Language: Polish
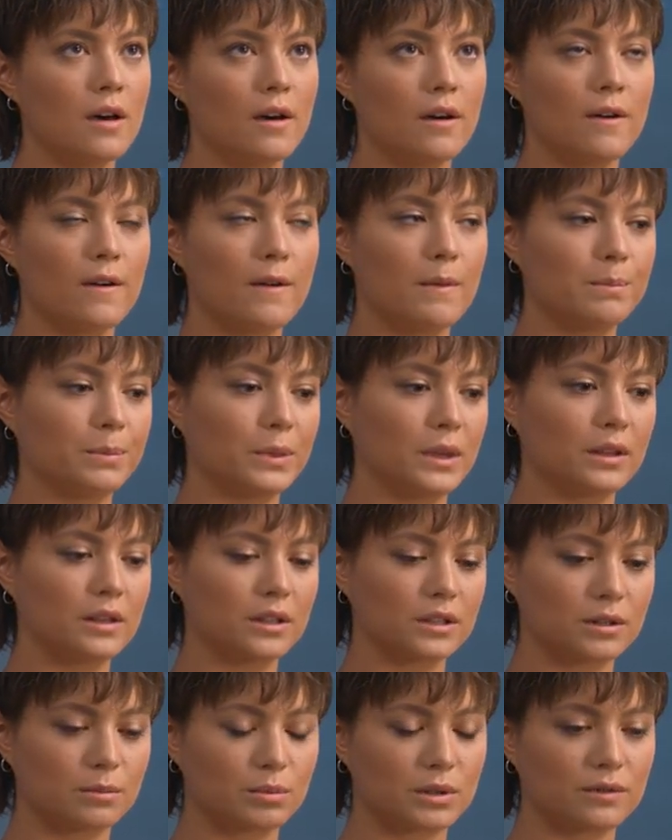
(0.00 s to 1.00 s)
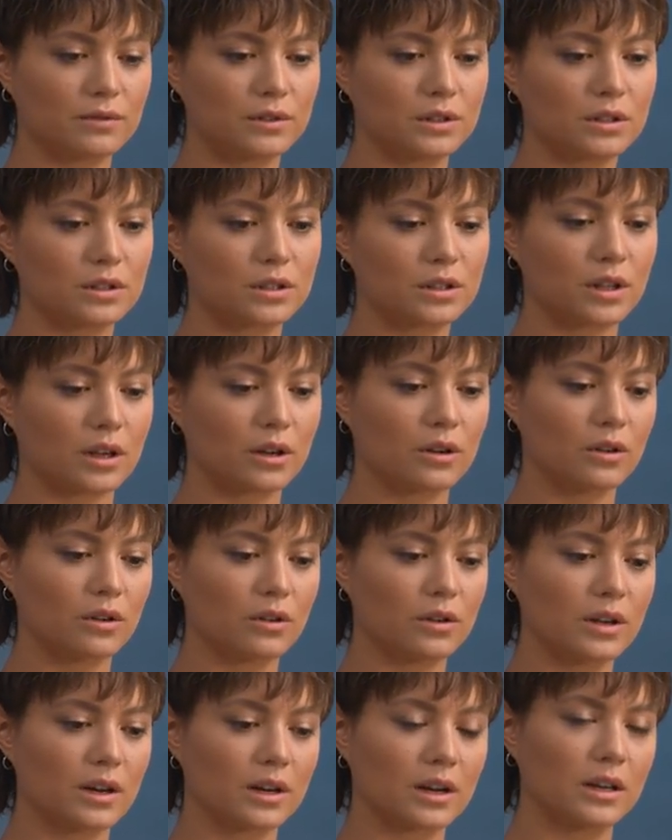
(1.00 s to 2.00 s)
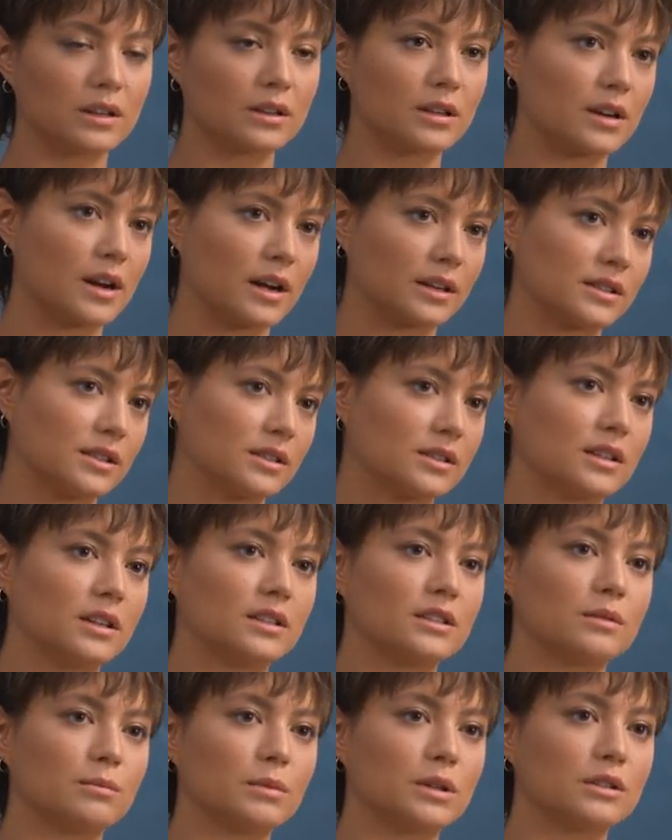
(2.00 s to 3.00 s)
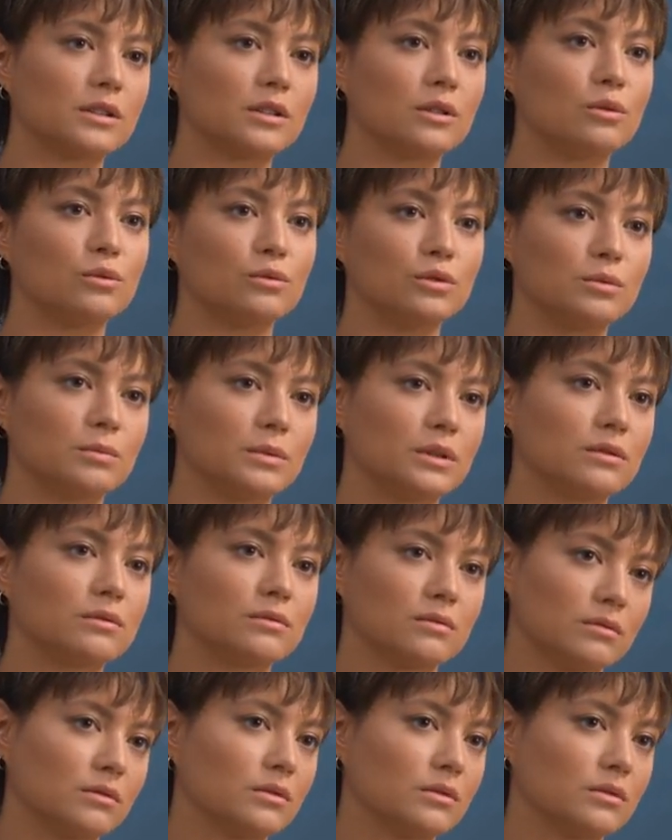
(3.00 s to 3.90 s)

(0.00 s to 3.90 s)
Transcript: um, nie da się przewidzieć tego, jaka interakcja zajdzie między ludźmi.